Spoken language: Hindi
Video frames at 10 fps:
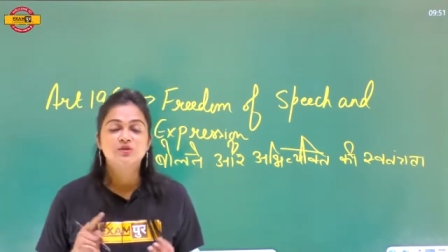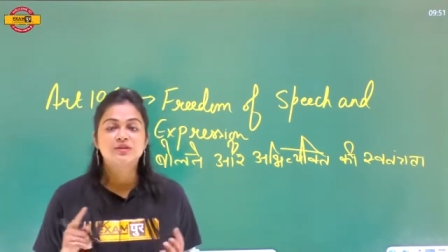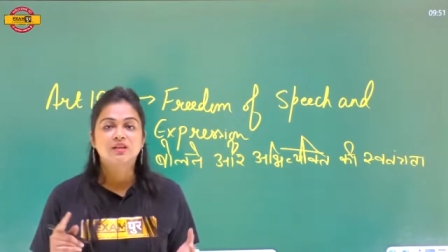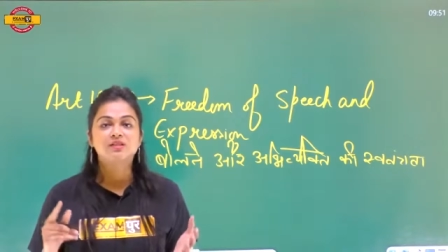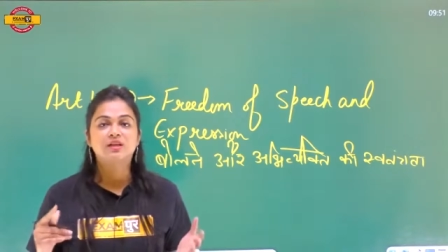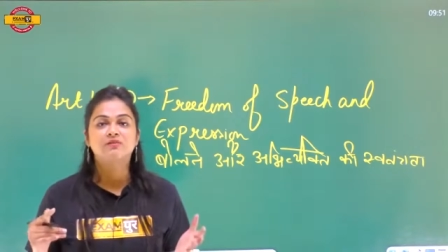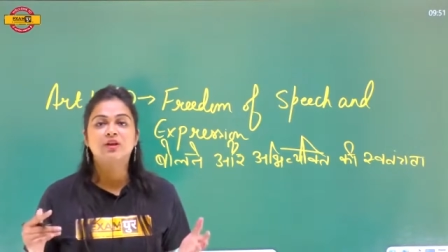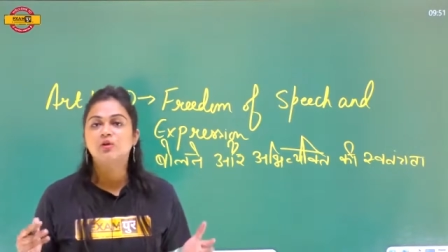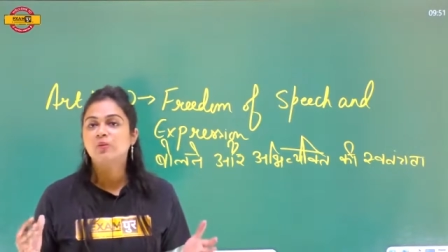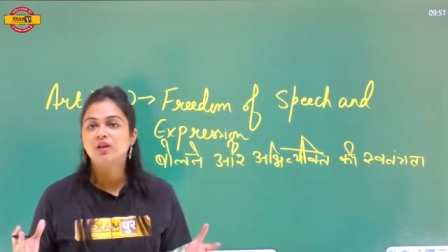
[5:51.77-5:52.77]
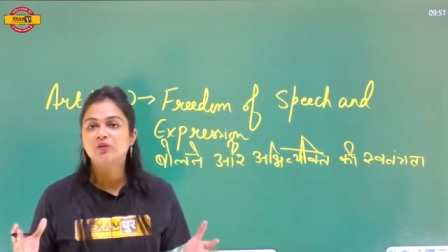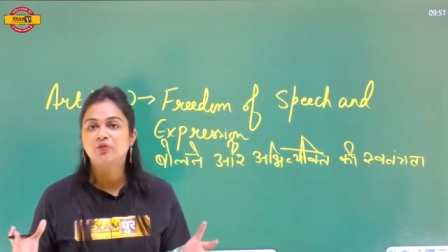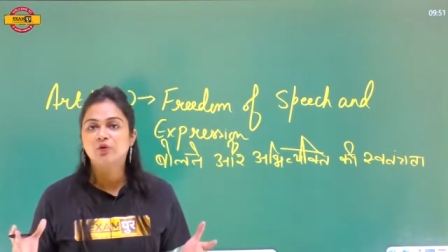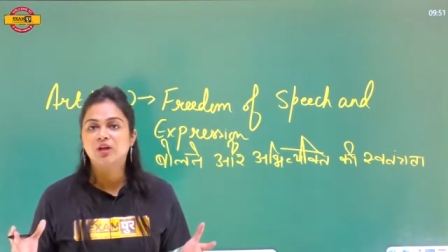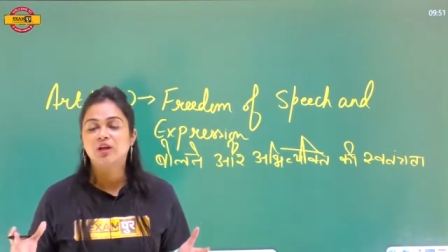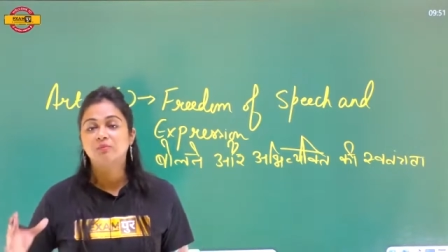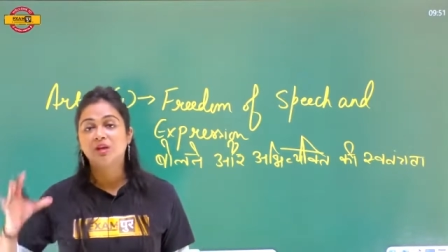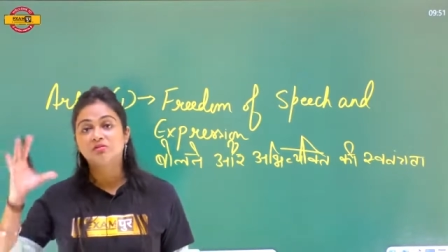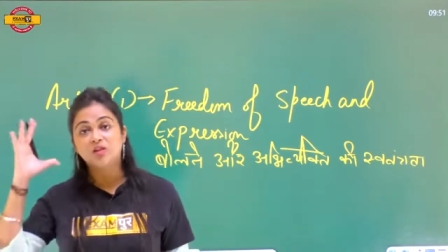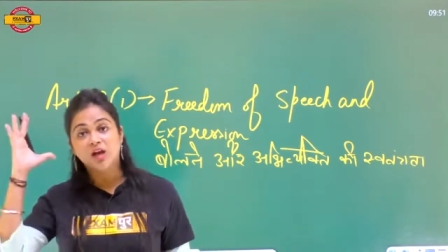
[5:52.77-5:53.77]
जो सेक्शन 124 ए
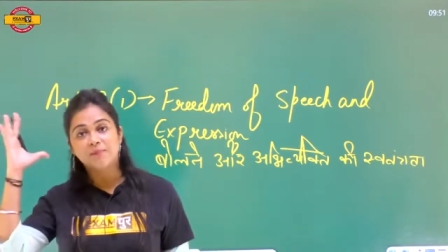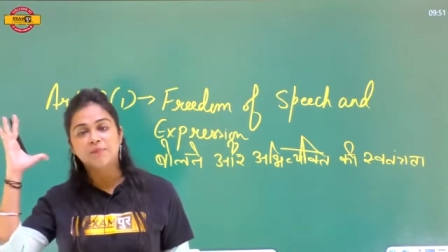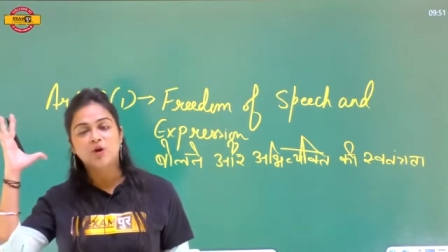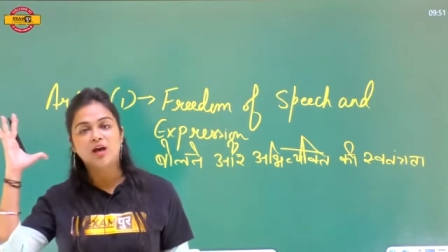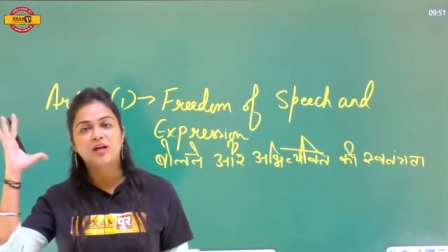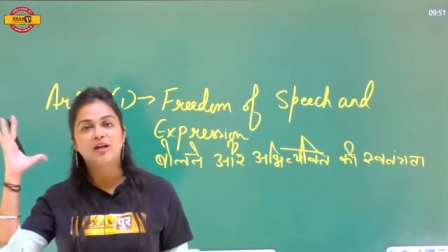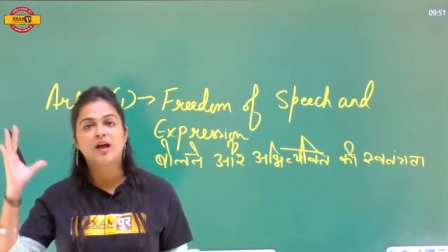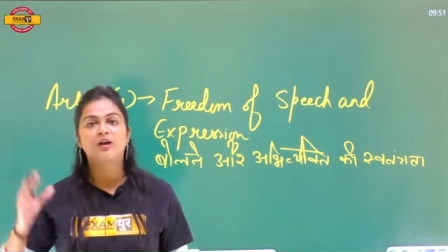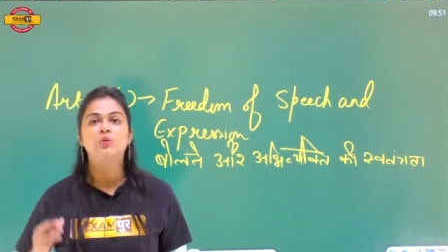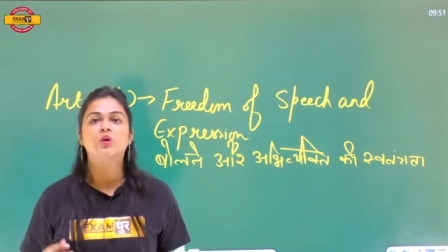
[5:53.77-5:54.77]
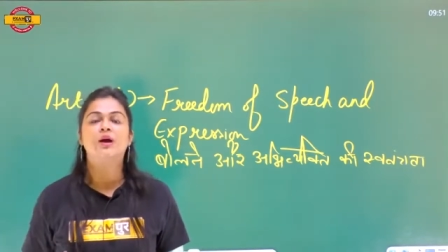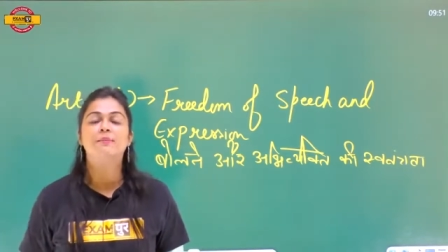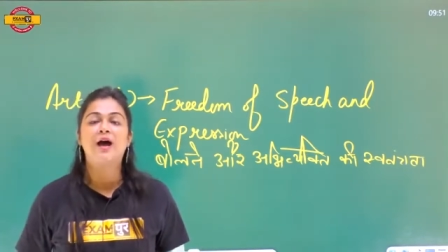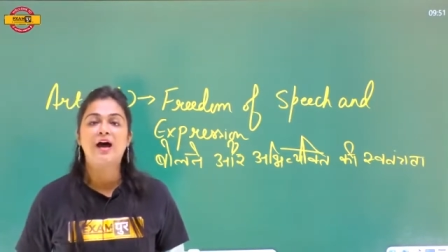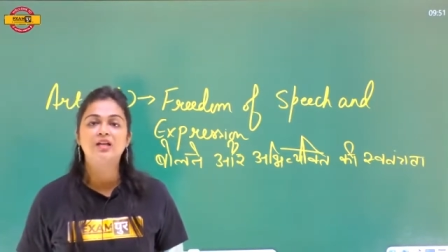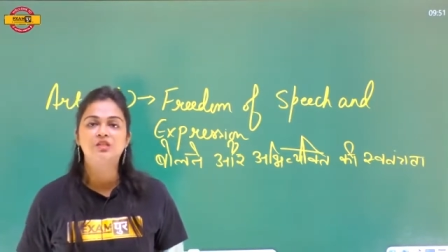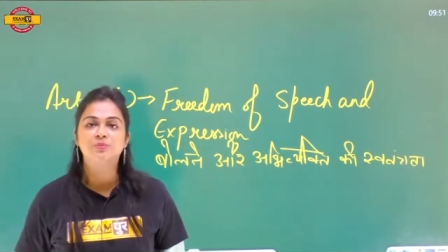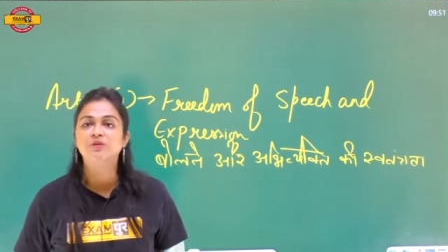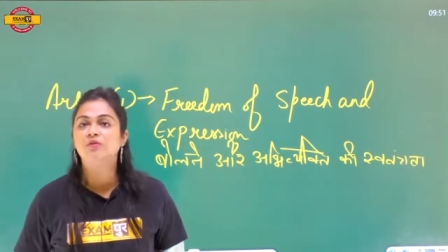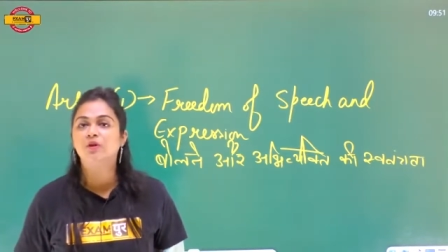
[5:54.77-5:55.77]
में इतना पुराना कानून हम
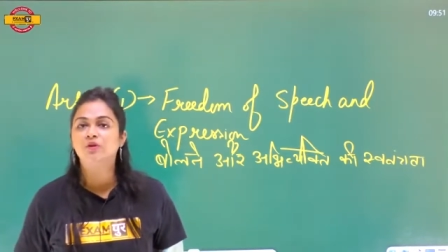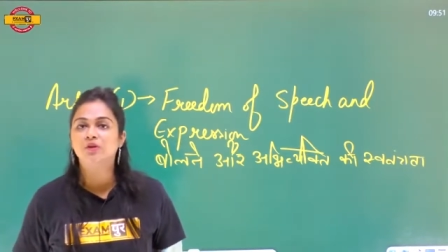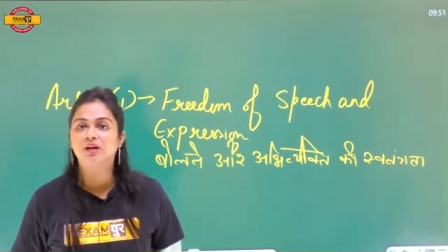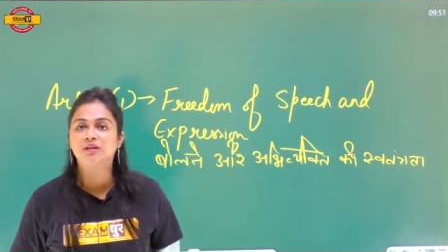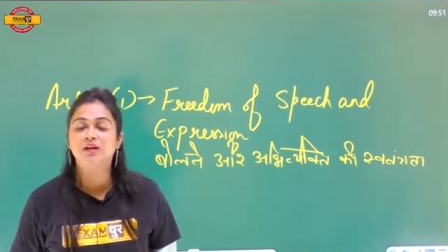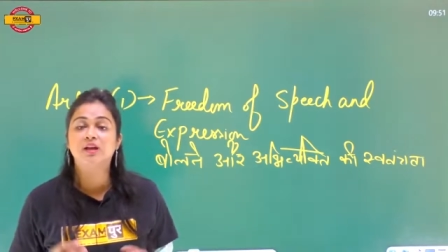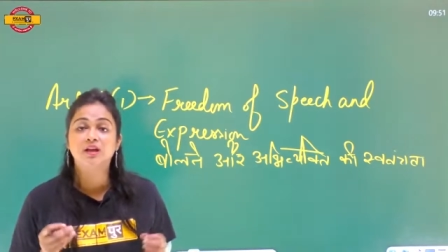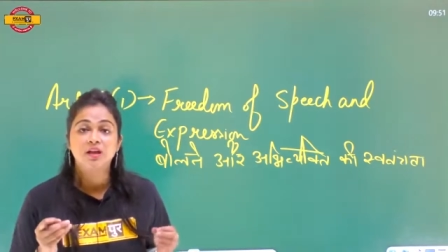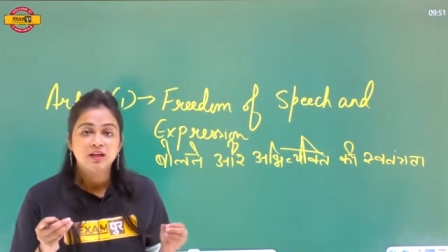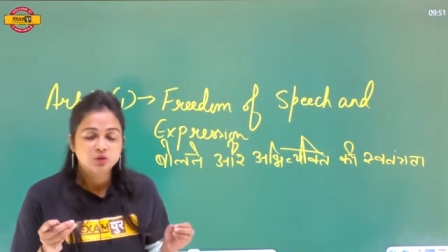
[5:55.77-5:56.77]
आज भी फॉलो करते हैं